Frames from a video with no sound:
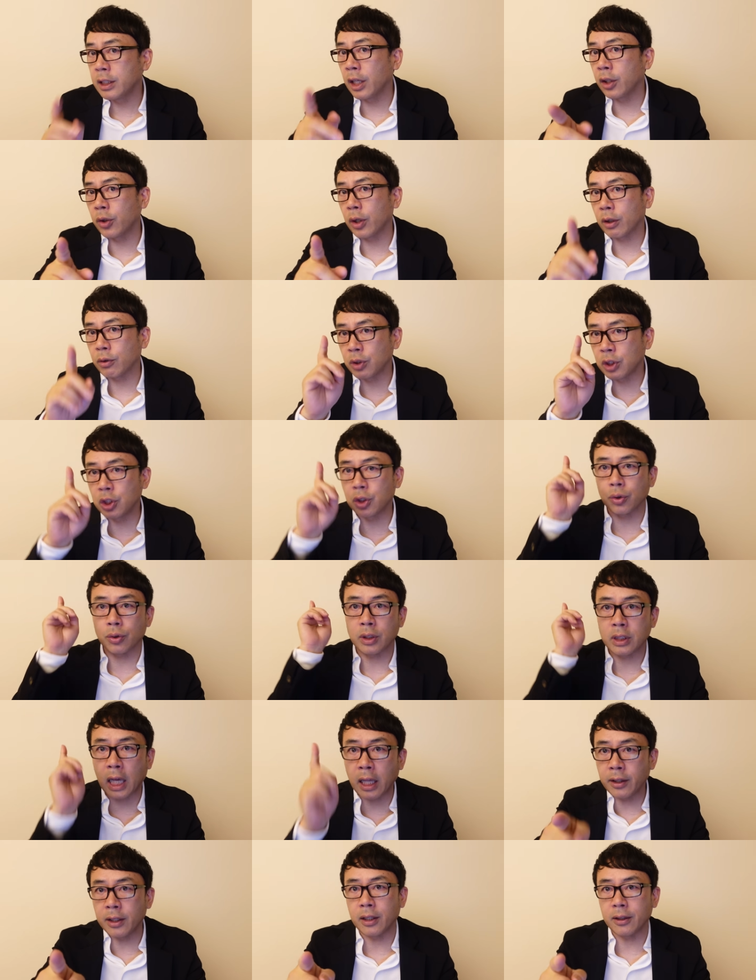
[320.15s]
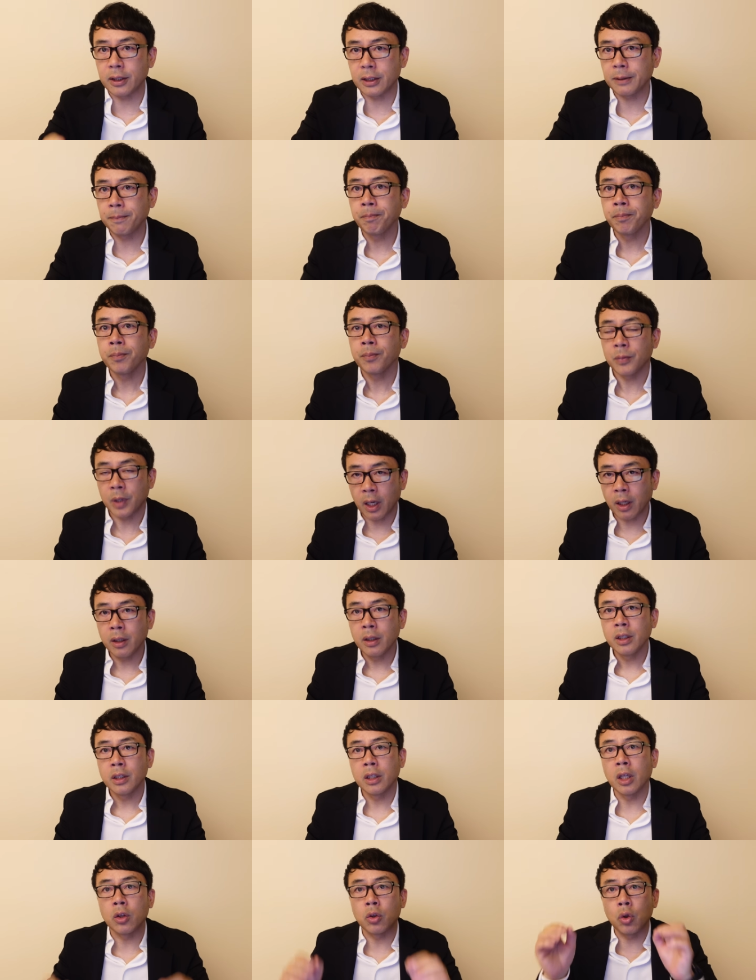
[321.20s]
1923年ですね。
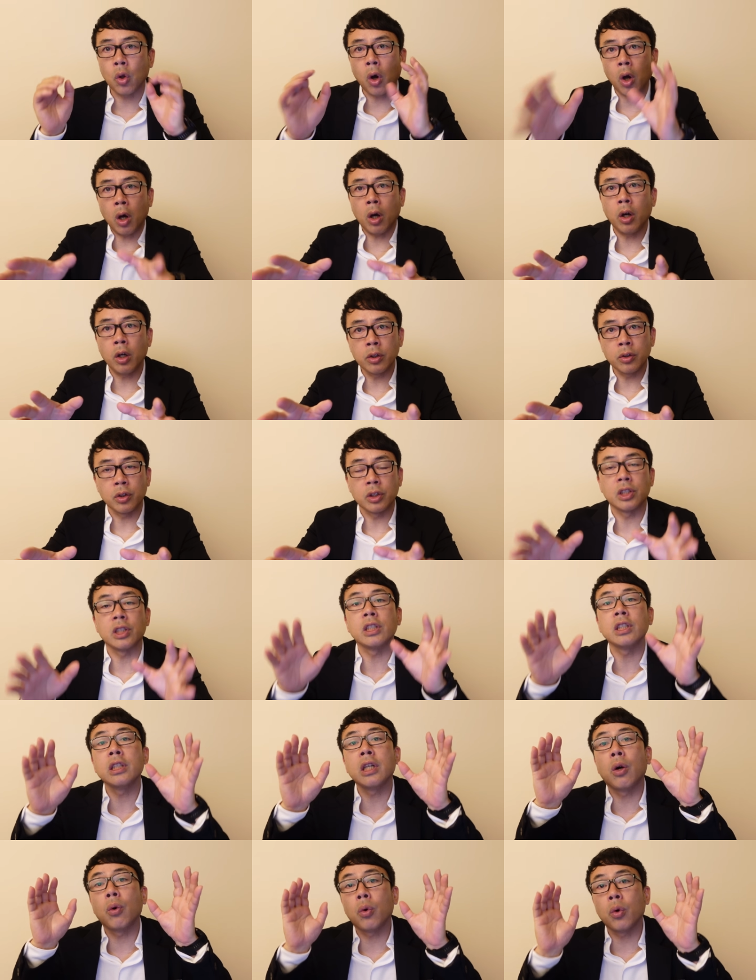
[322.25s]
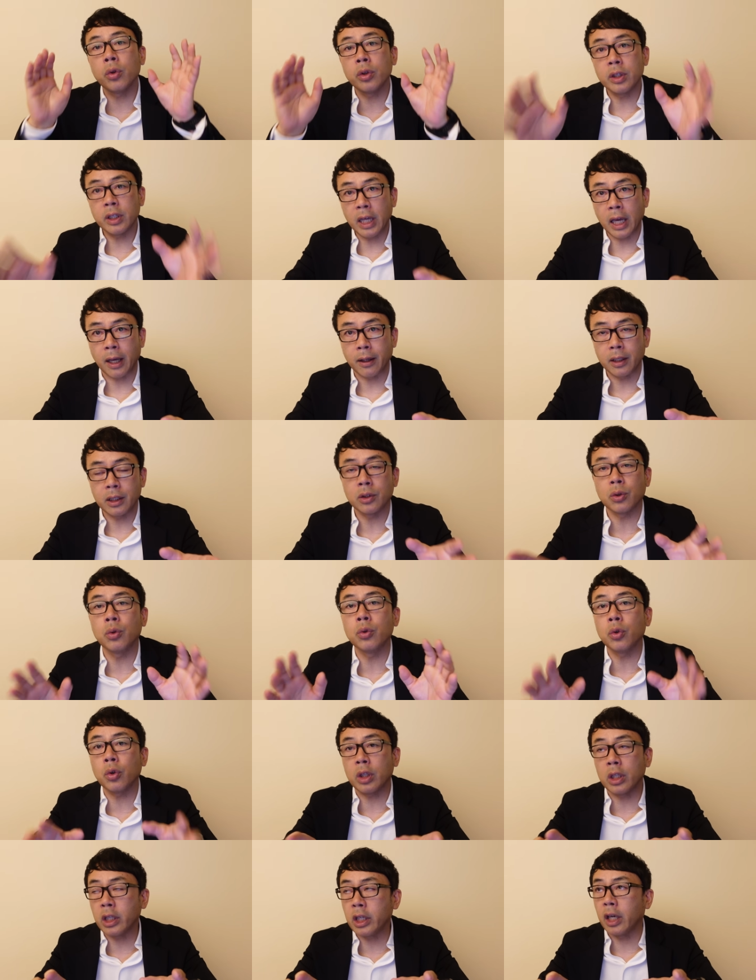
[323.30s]
で、ドーンと地震が起こって、で、その
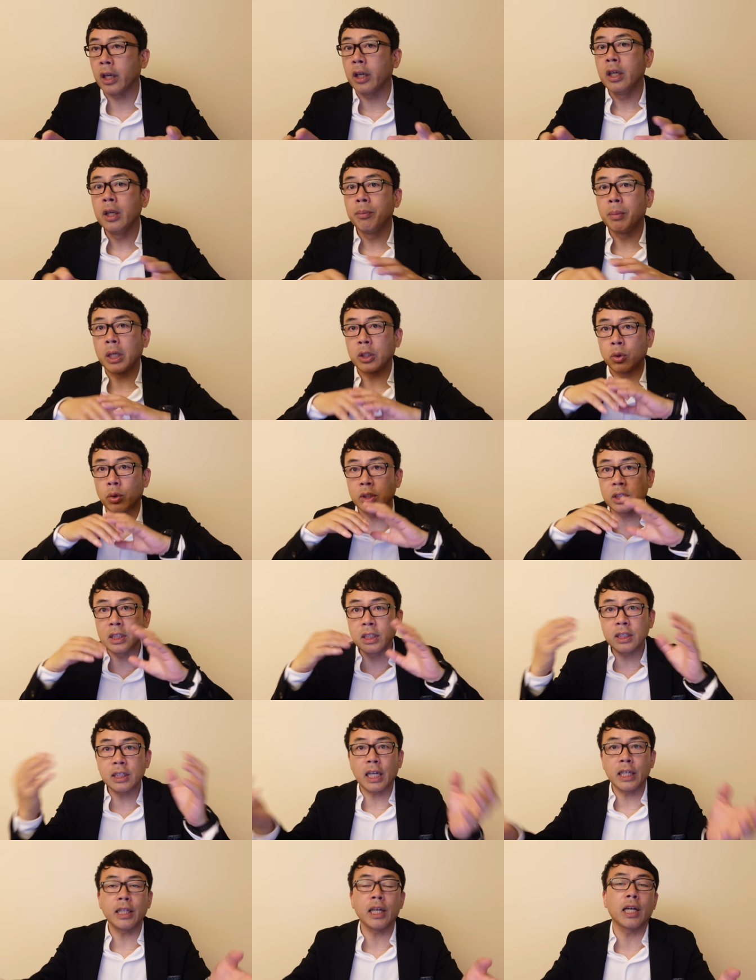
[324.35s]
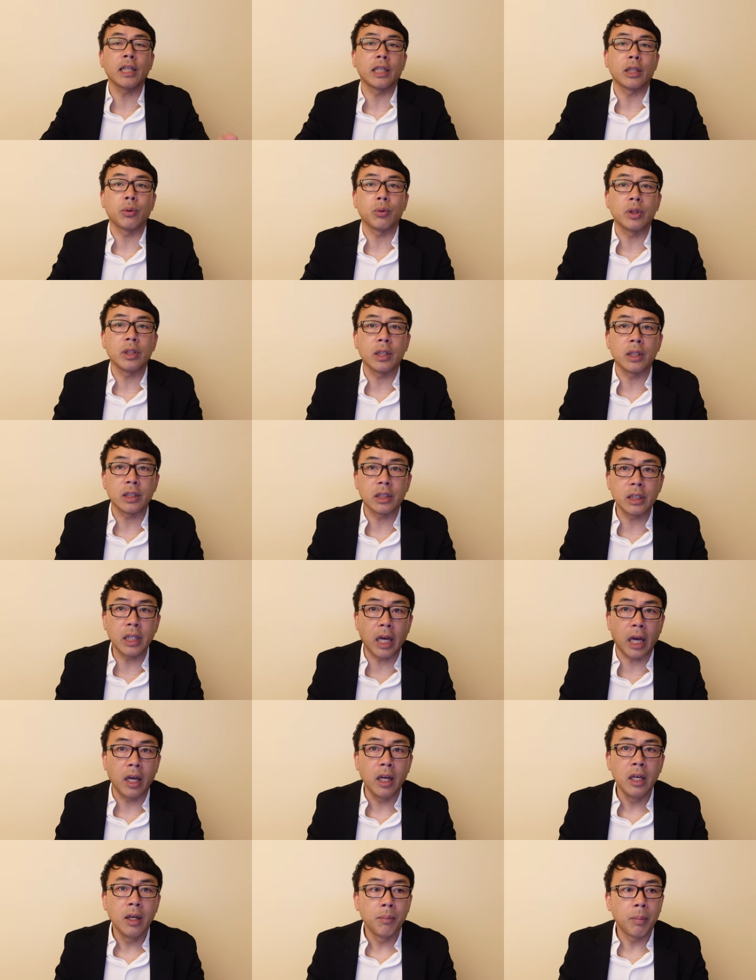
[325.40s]
時に、まあその震災手形といってです
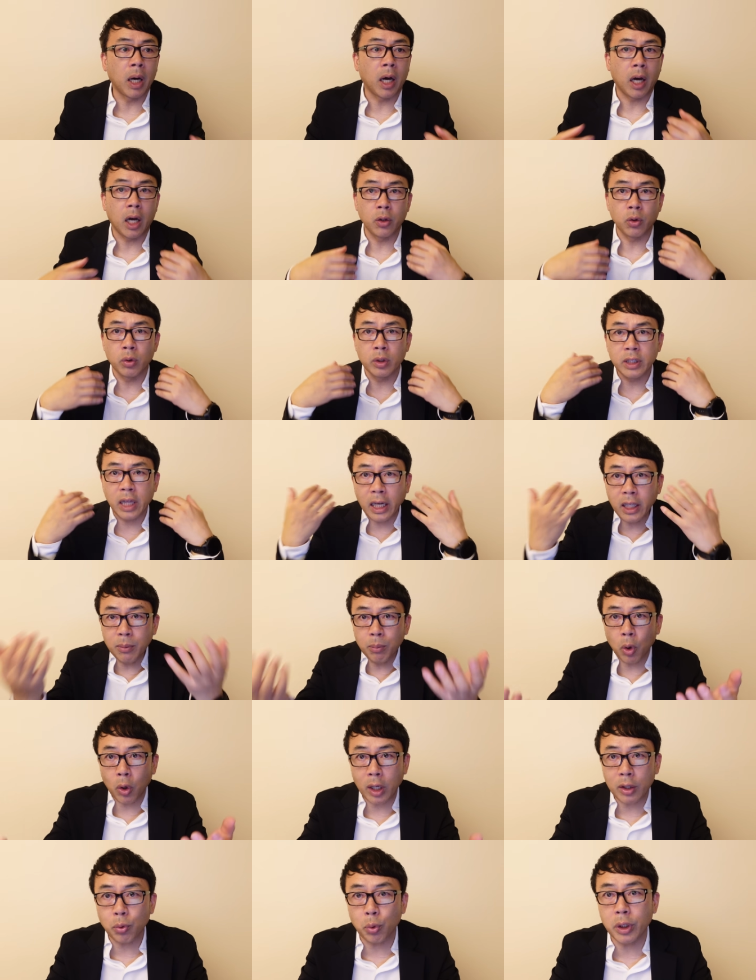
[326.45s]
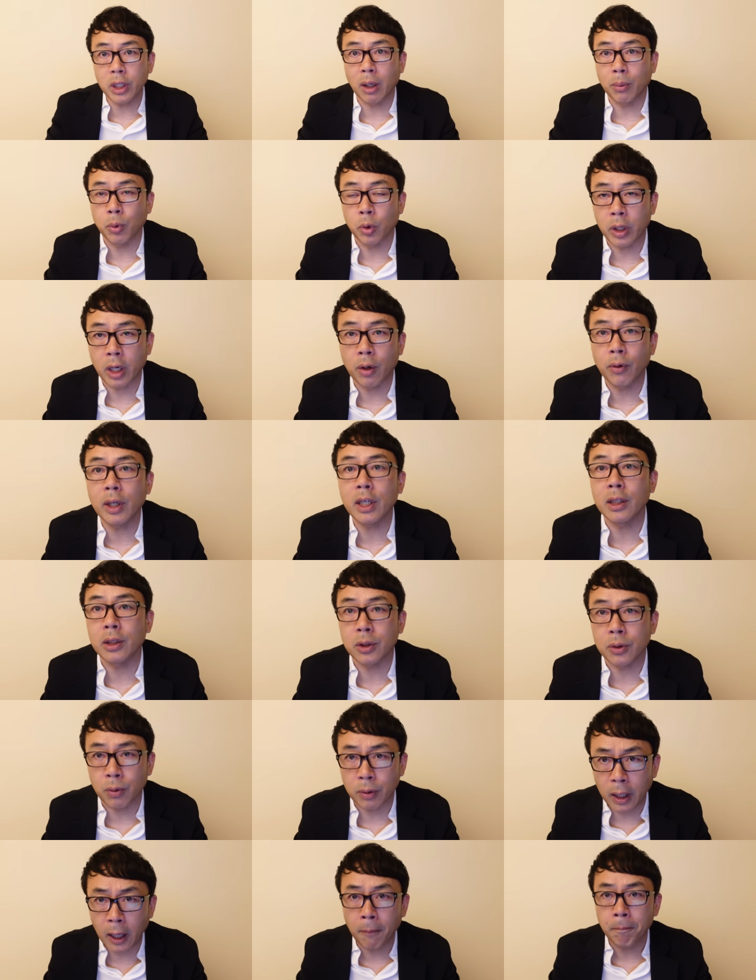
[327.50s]
ね、まああの、大モラトリアムをやるわけで
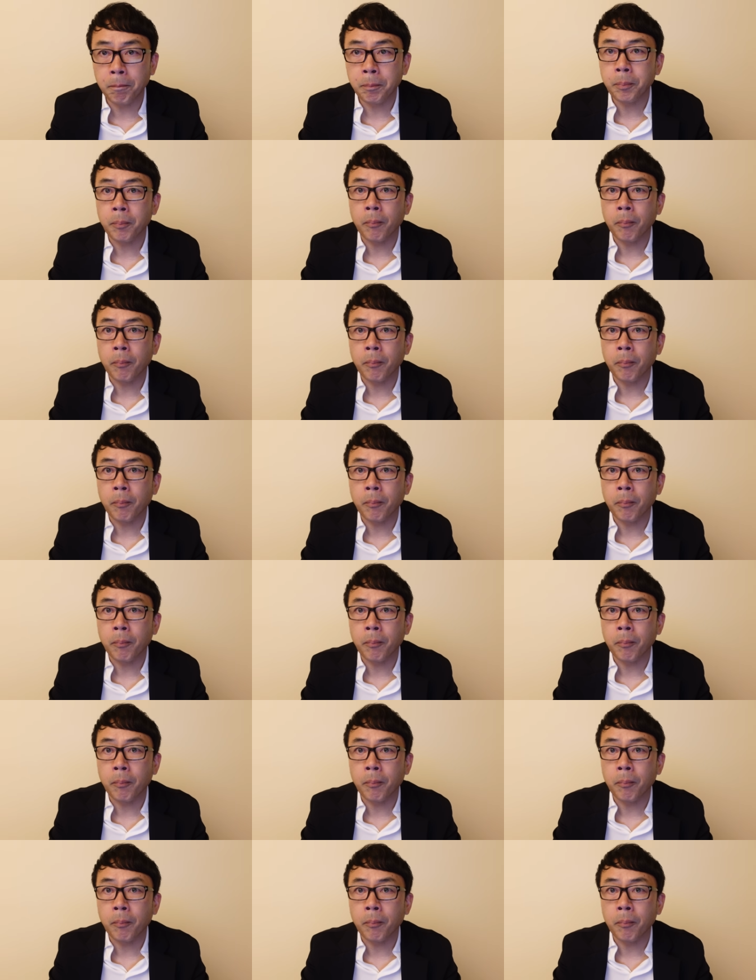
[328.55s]
すよね。